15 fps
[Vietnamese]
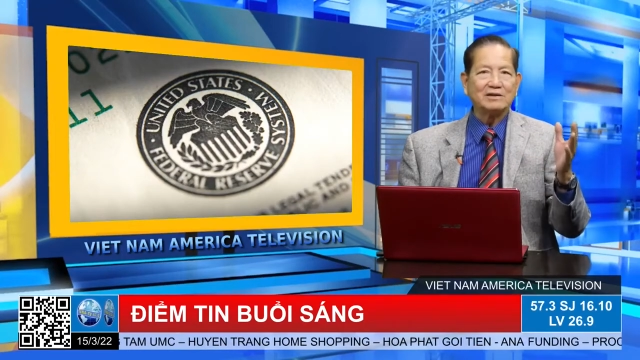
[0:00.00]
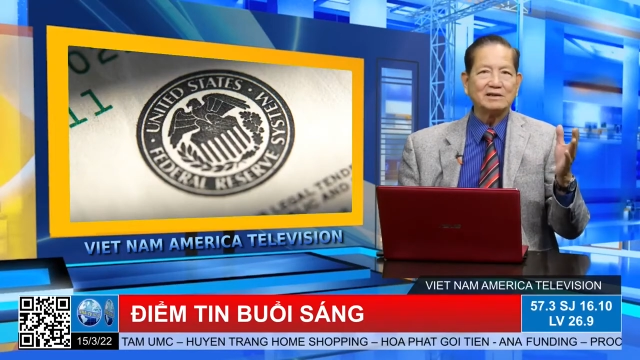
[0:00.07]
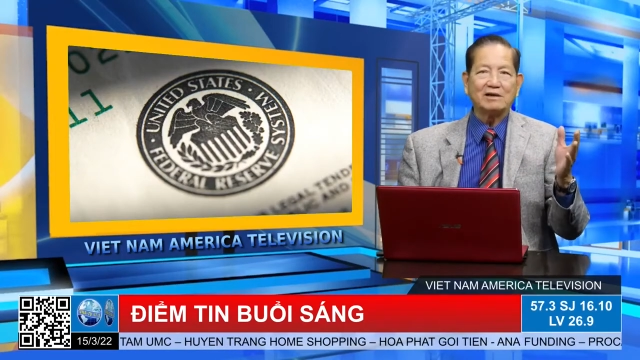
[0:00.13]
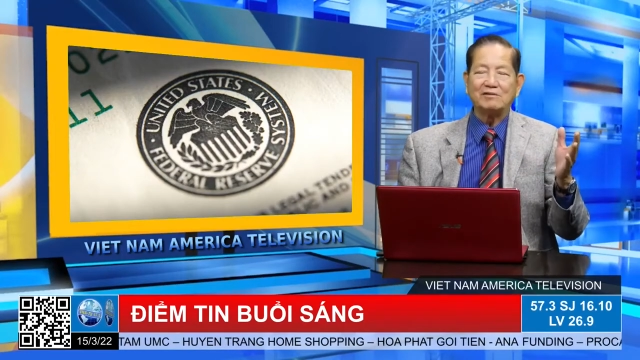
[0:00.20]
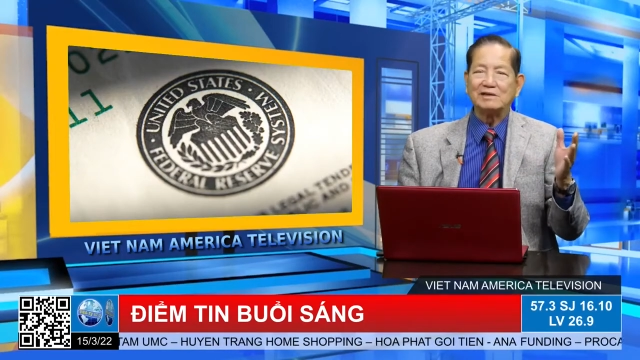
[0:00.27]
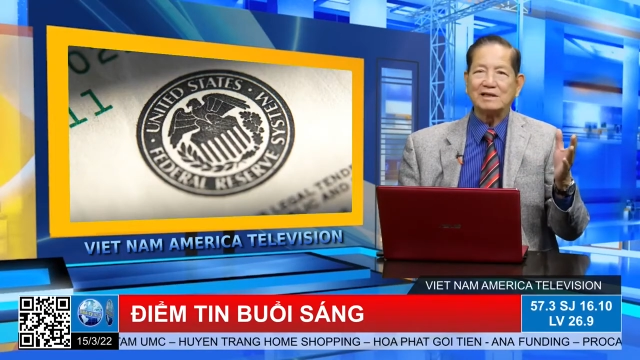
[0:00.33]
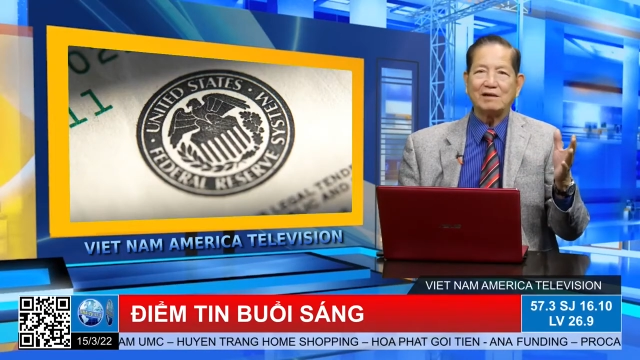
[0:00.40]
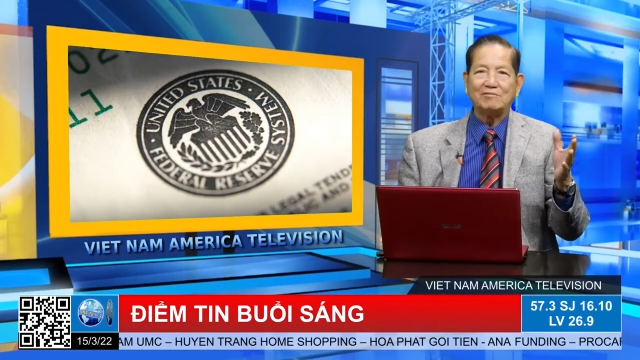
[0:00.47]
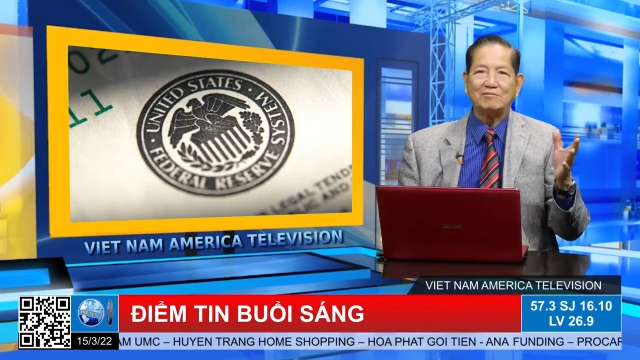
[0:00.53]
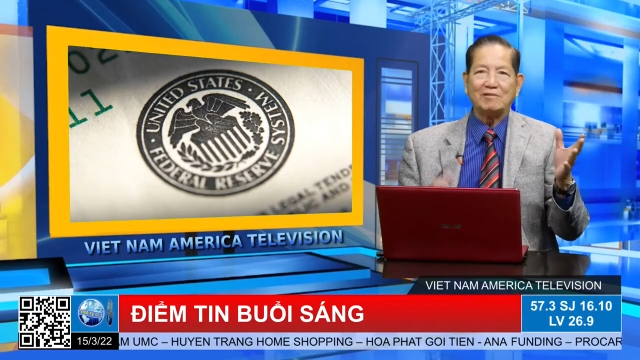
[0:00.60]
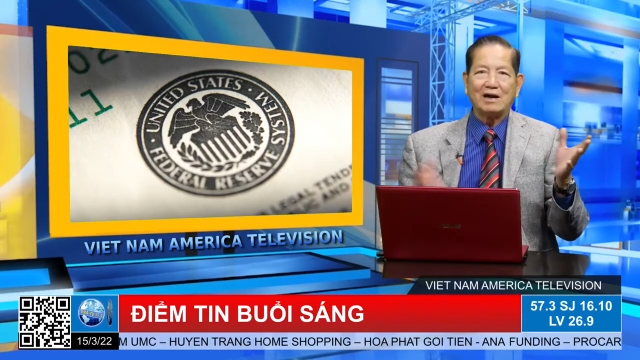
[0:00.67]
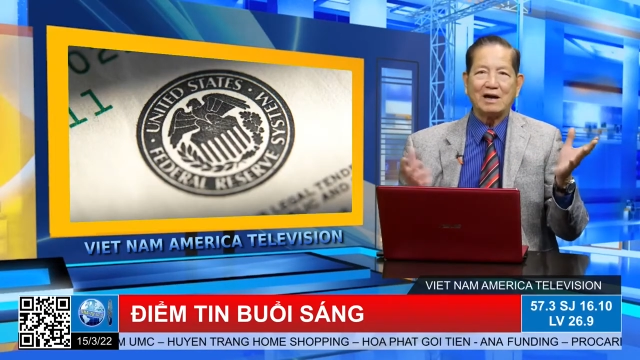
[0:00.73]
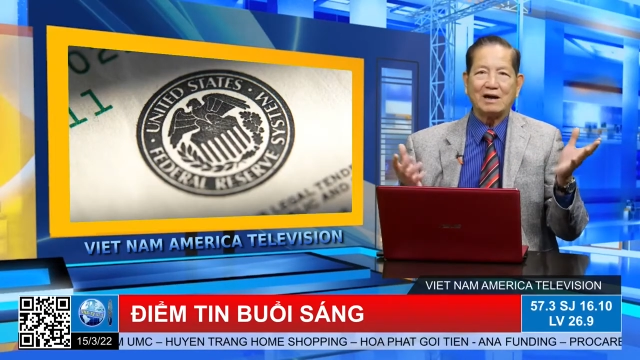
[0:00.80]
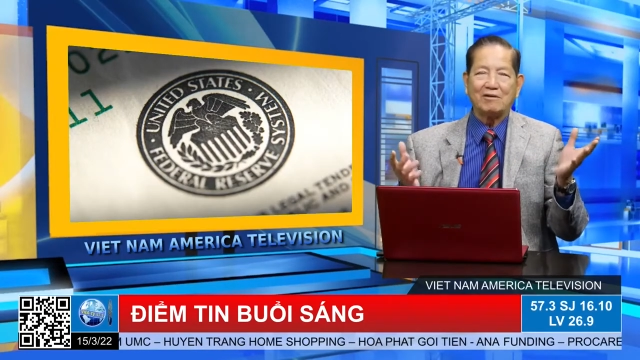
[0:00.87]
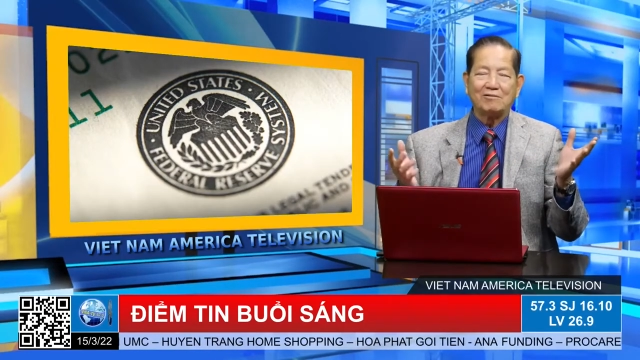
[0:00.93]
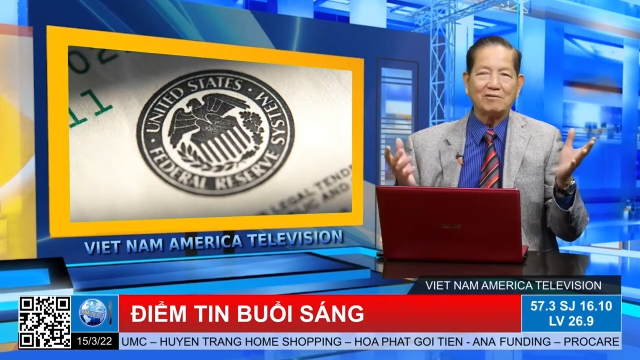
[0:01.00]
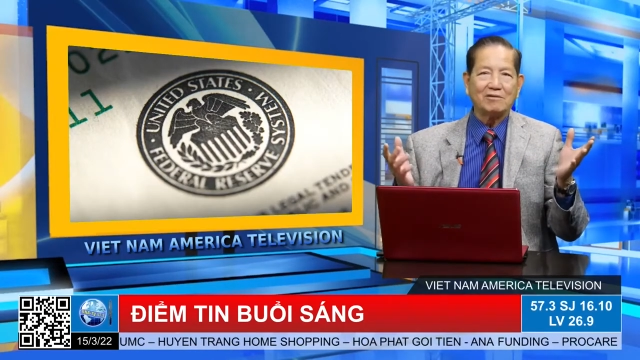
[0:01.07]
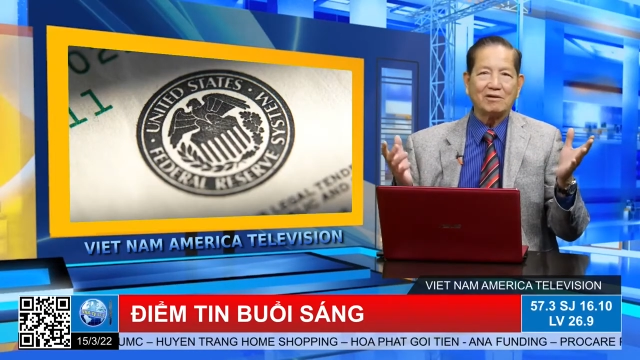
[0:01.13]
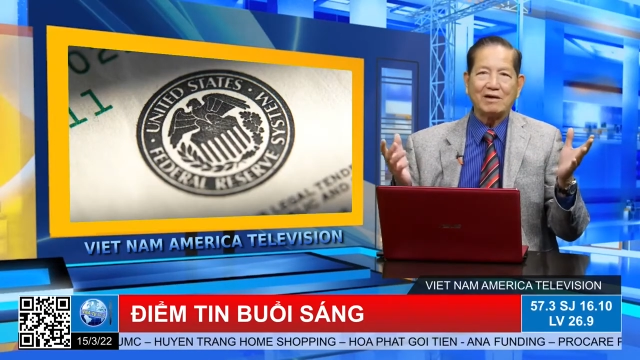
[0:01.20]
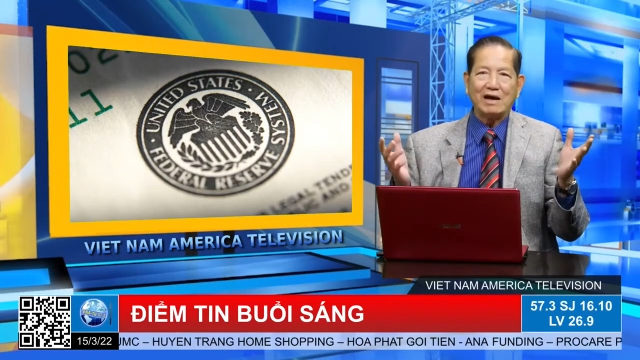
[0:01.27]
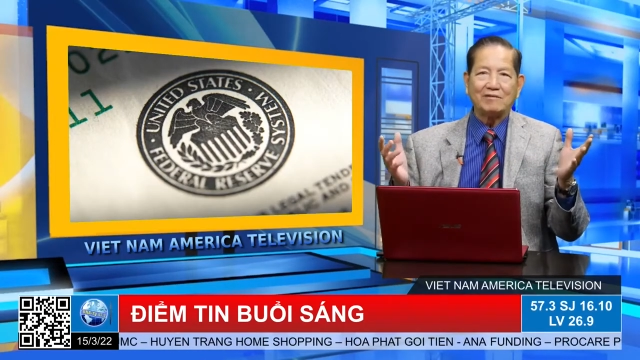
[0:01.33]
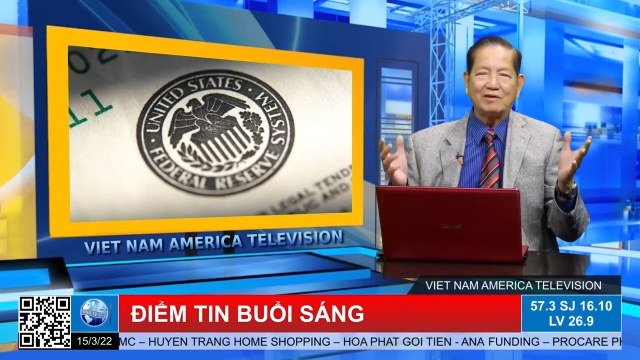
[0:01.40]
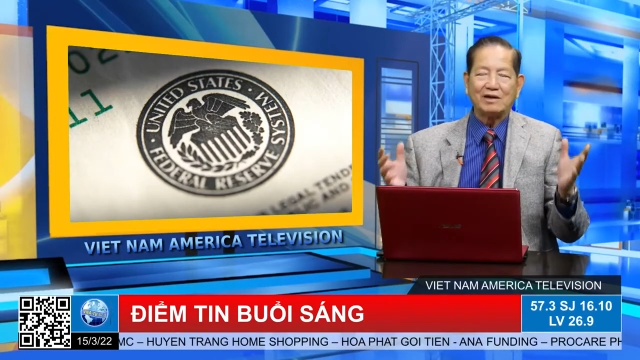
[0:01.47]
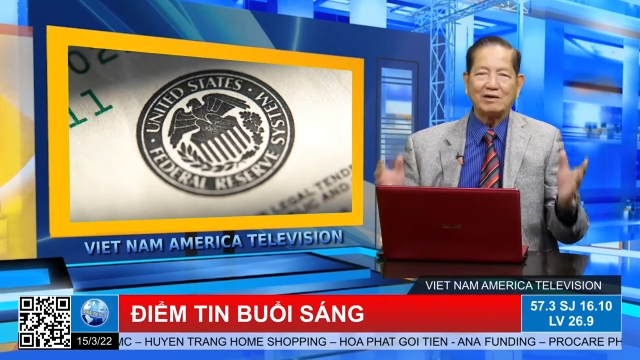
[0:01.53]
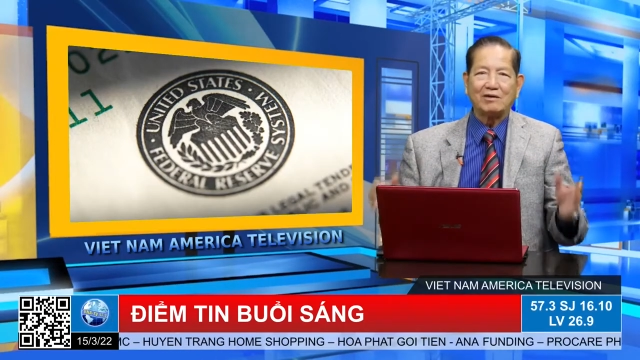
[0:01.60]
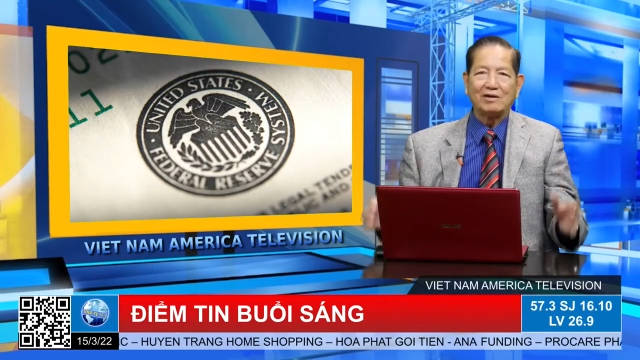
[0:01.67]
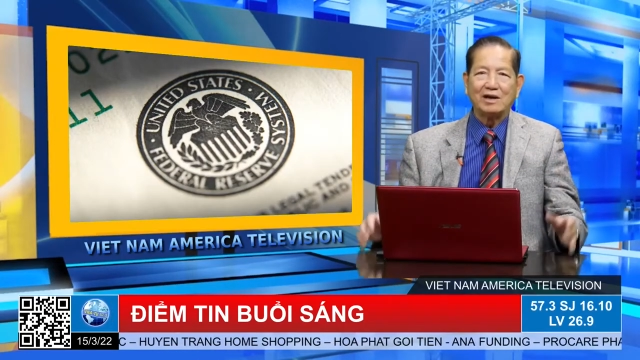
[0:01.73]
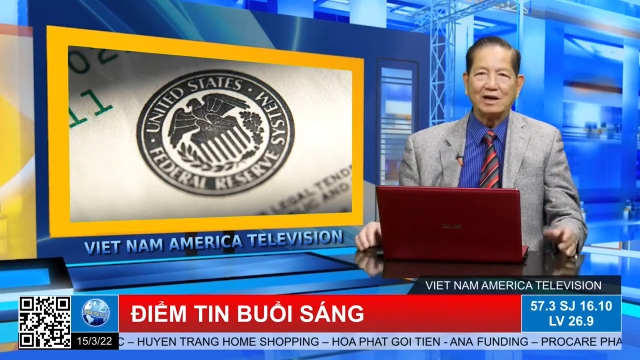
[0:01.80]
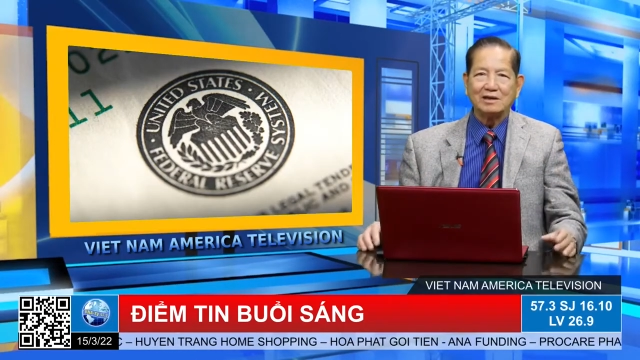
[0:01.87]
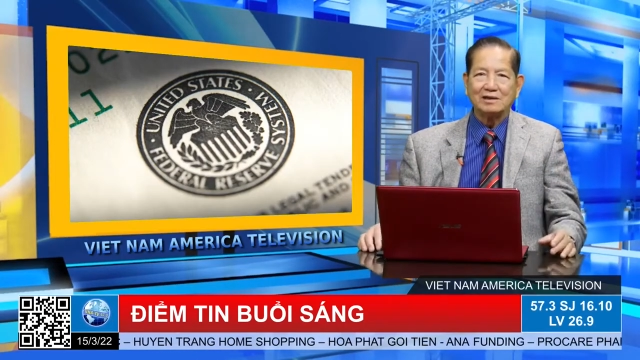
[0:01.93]
đến 6% mà không không ai phản
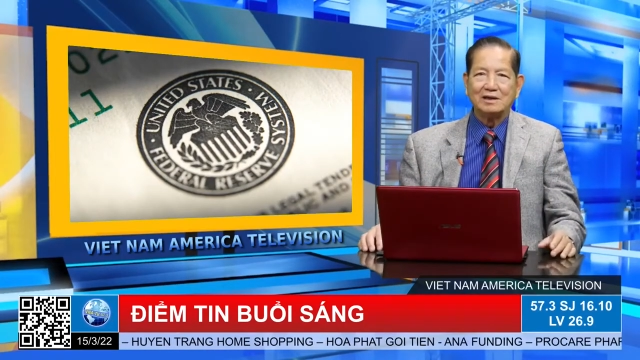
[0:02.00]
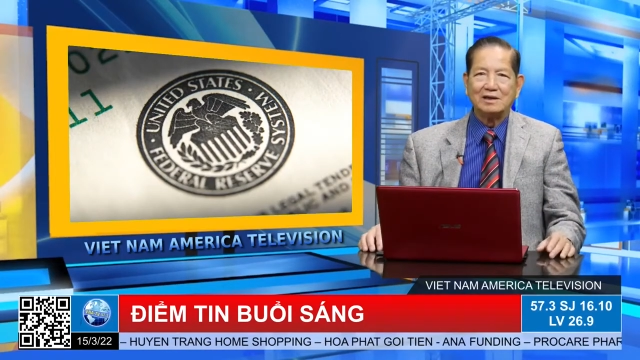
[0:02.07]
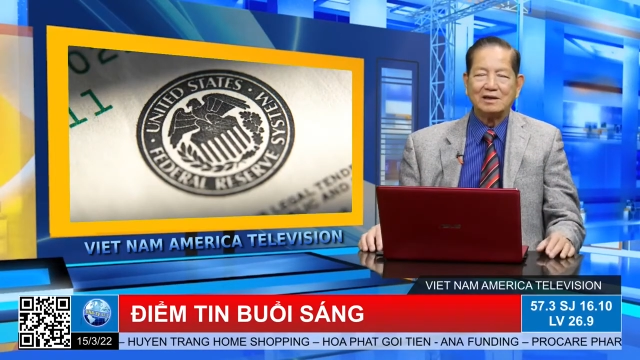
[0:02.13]
đối hết